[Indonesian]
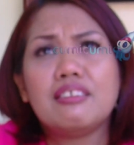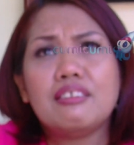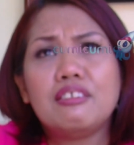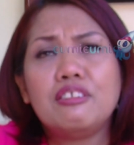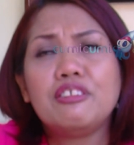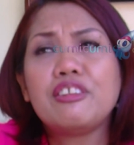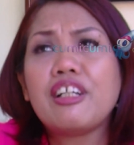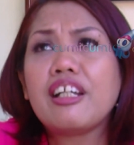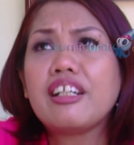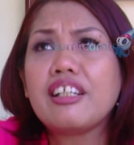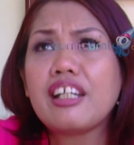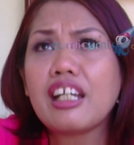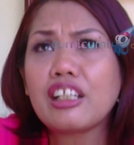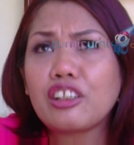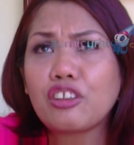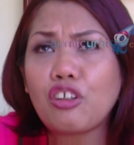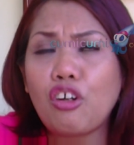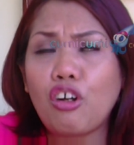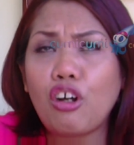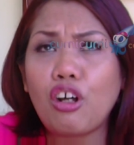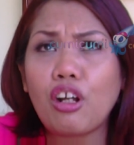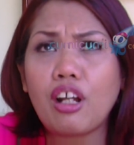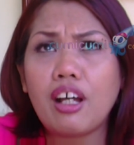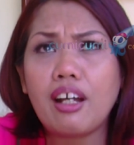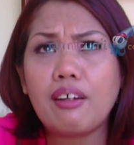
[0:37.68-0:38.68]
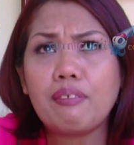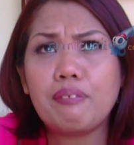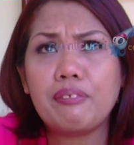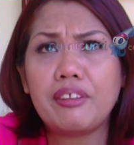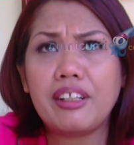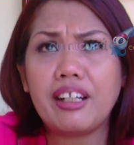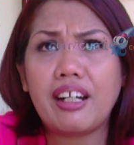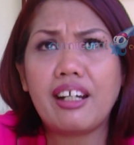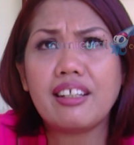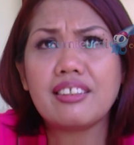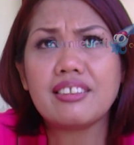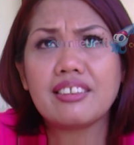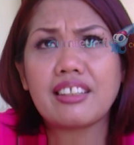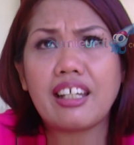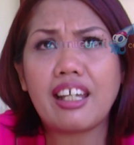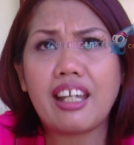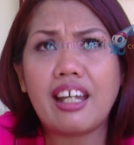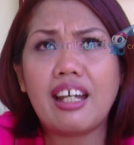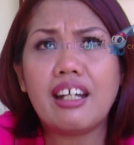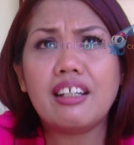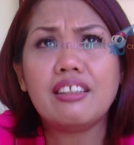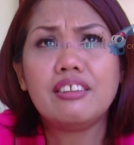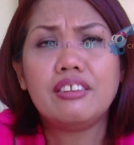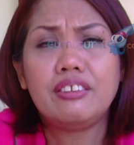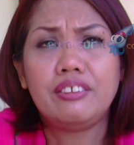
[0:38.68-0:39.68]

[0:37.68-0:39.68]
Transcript: udah niat kok kalau misalkan saya